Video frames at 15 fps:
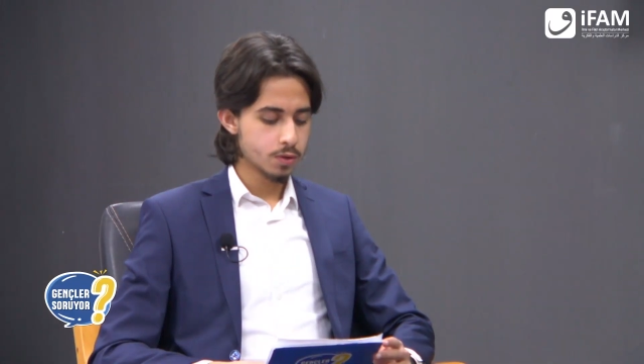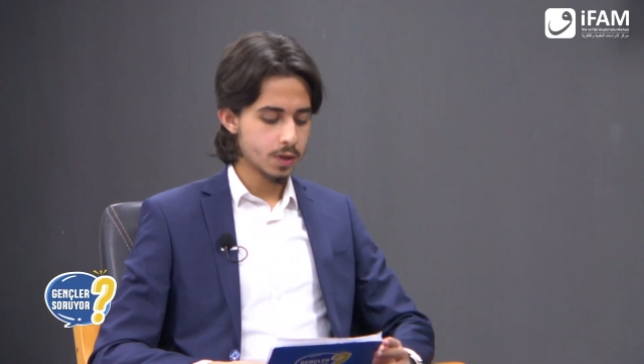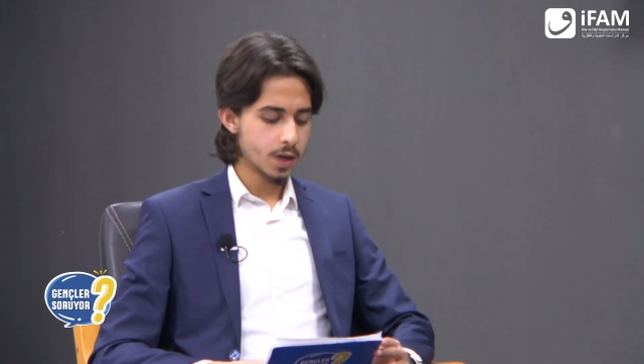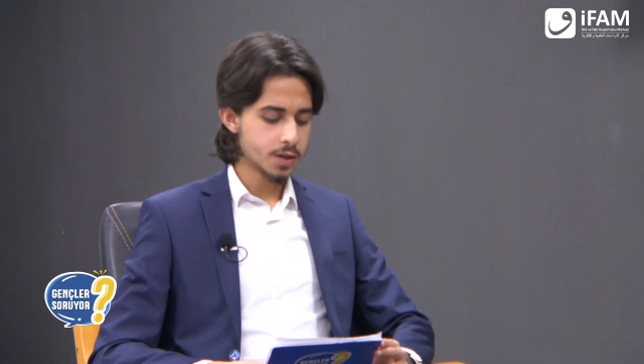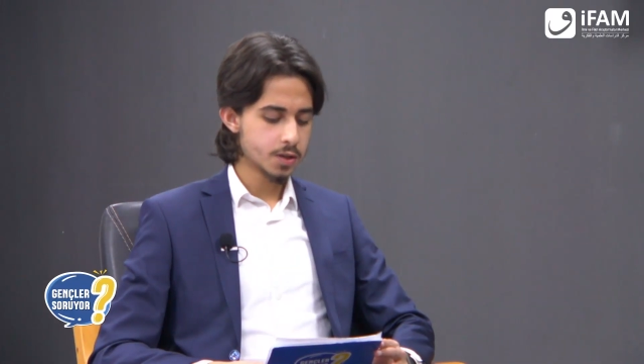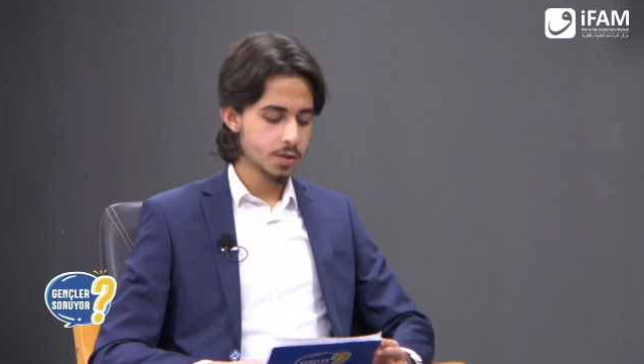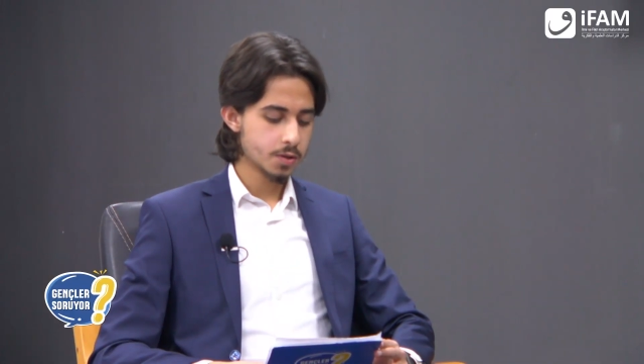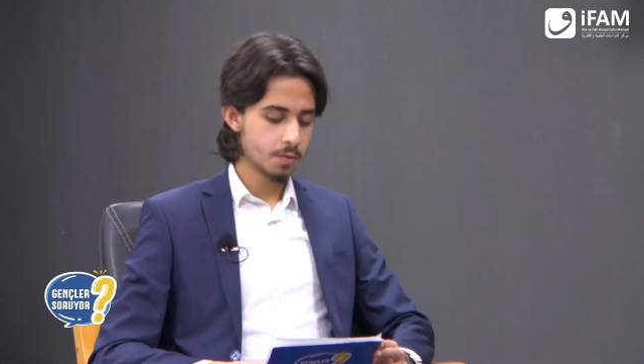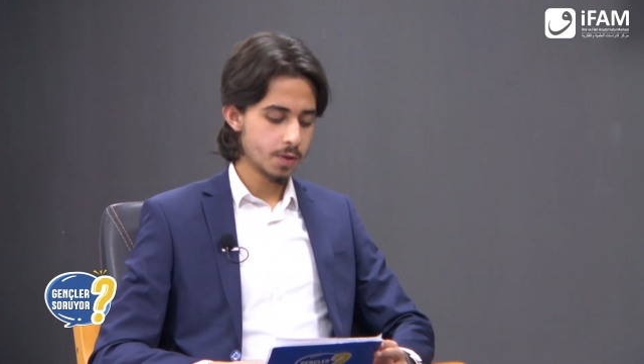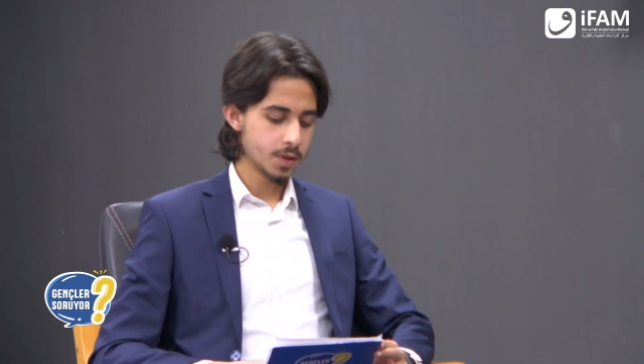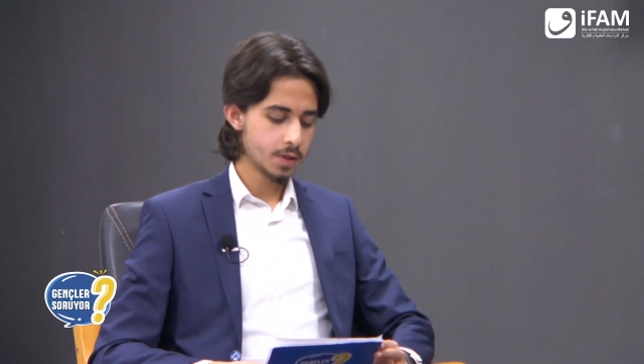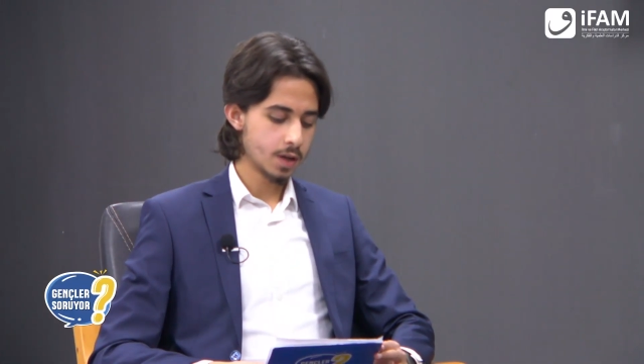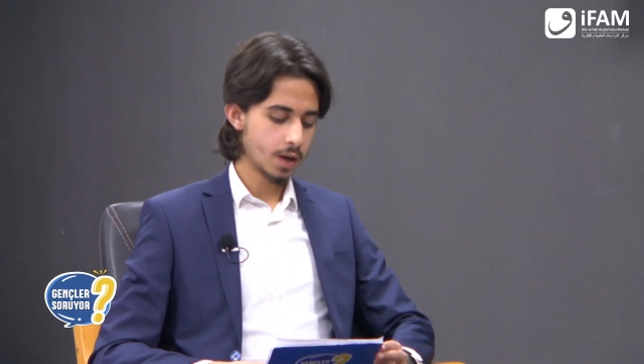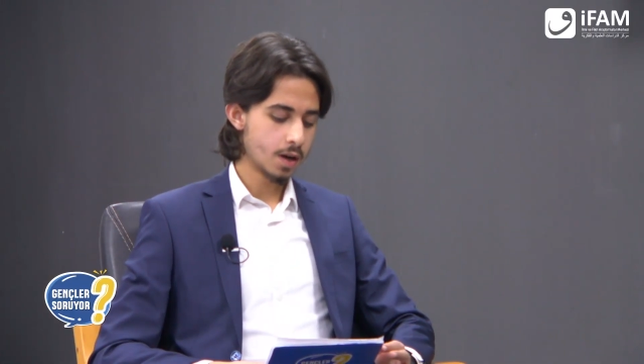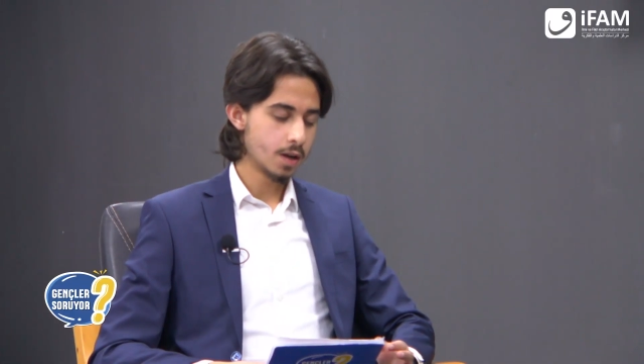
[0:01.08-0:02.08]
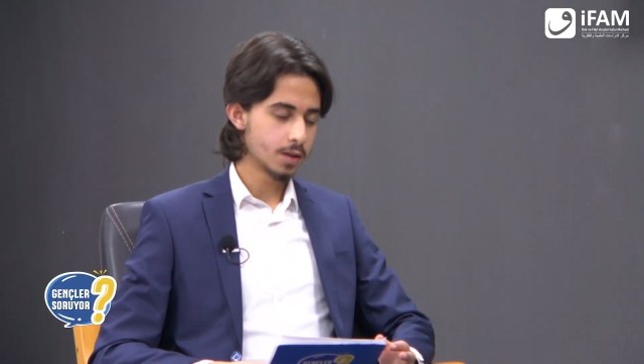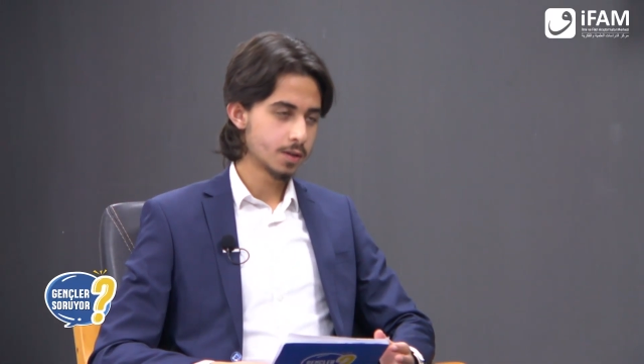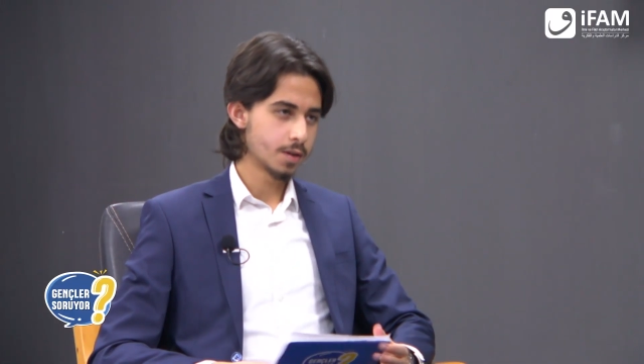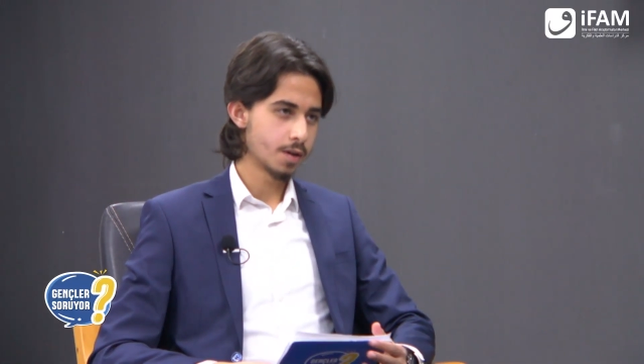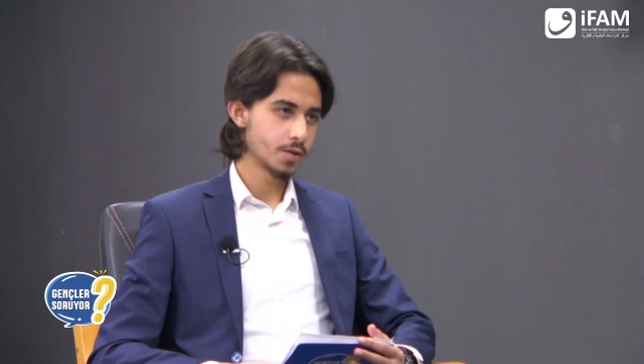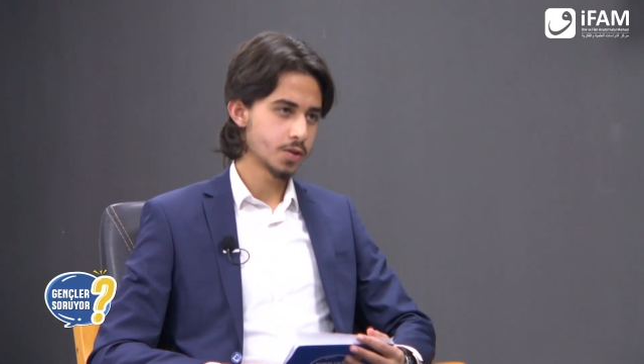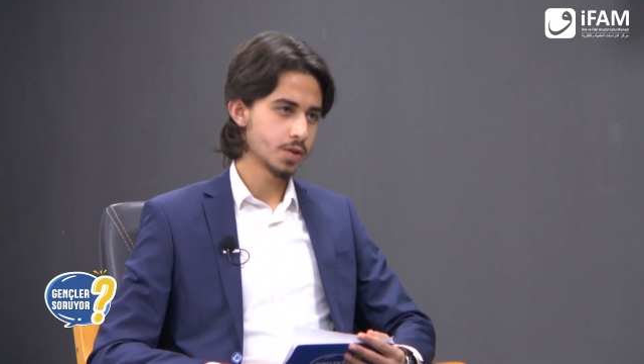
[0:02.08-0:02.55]
saç ve sakal
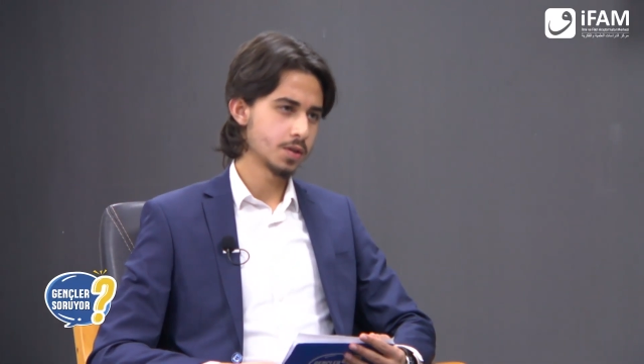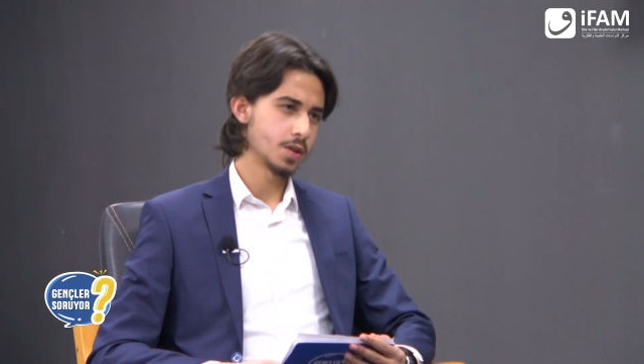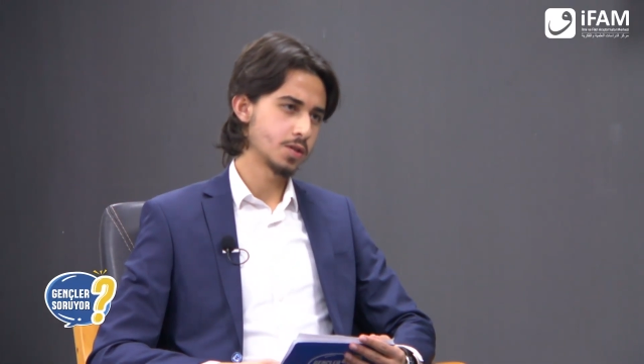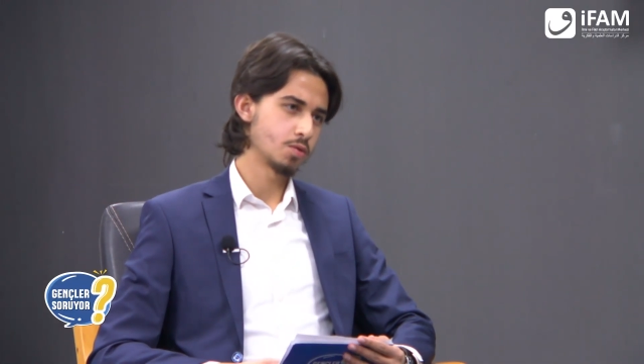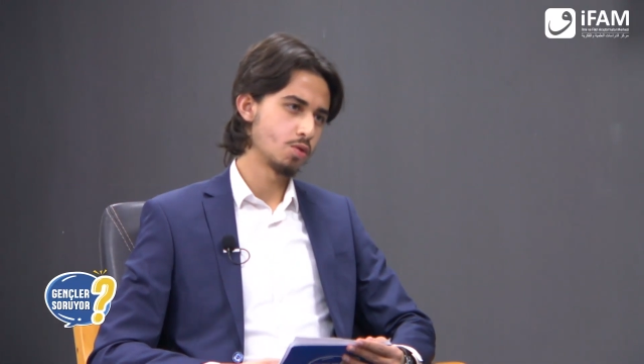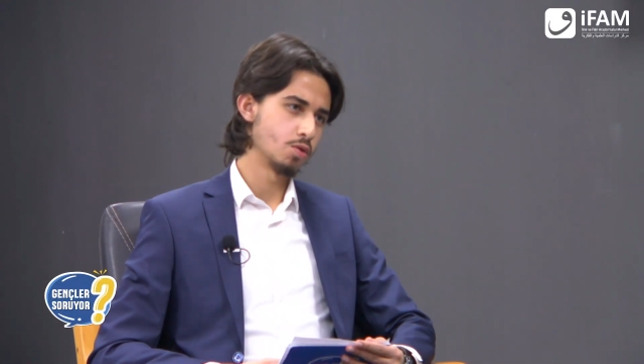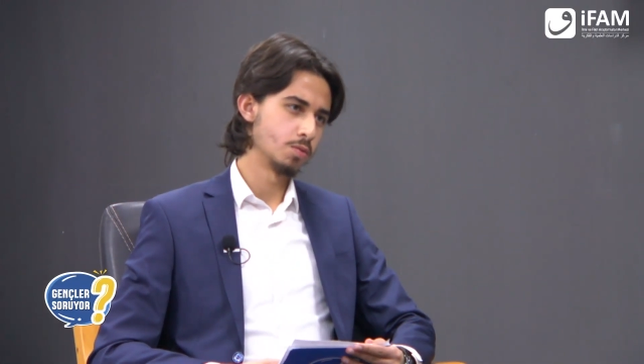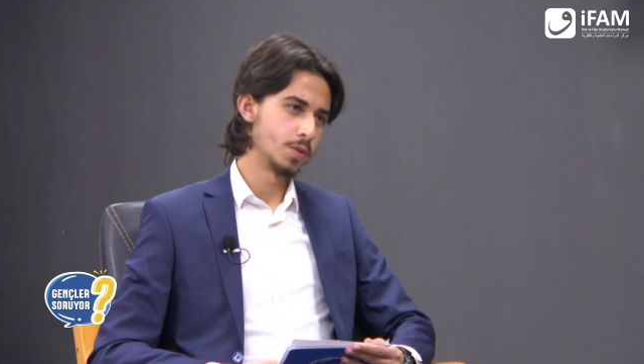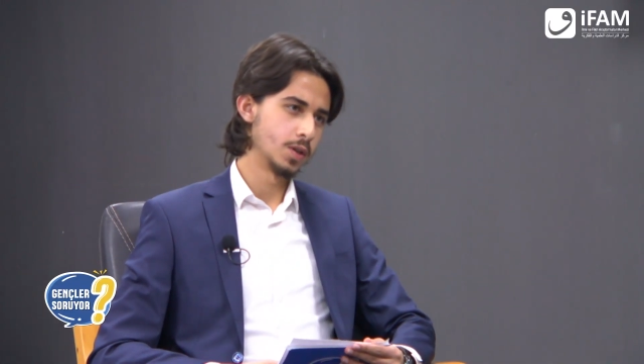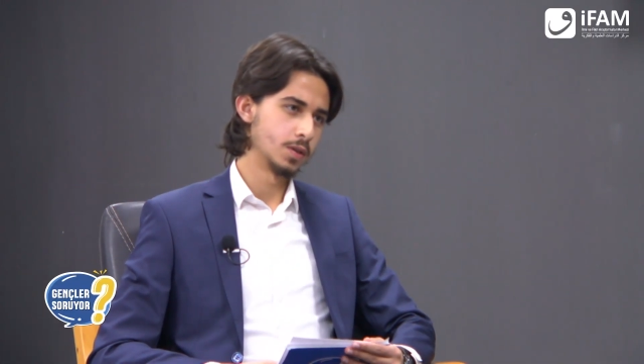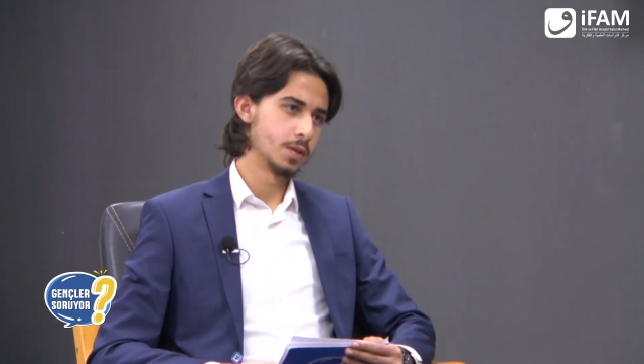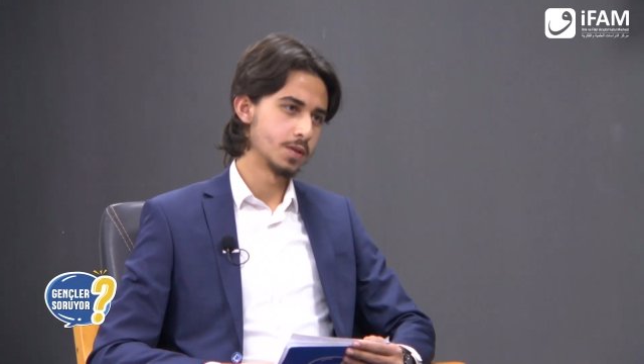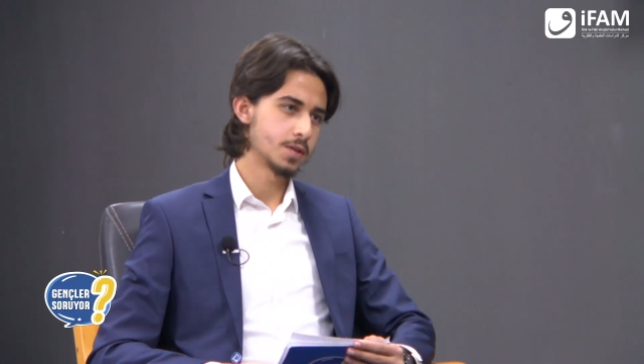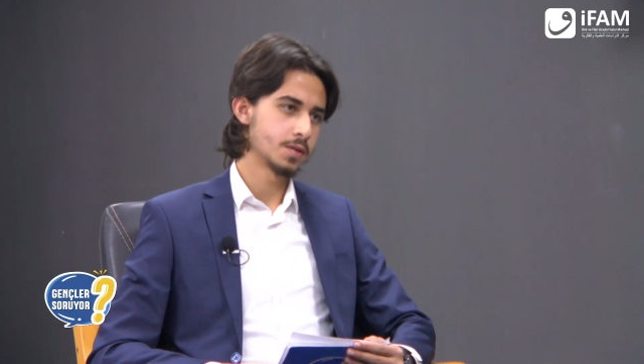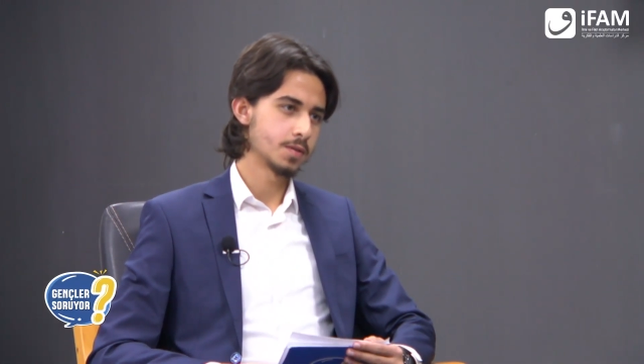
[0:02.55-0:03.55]
tıraşı nasıl olmalıdır?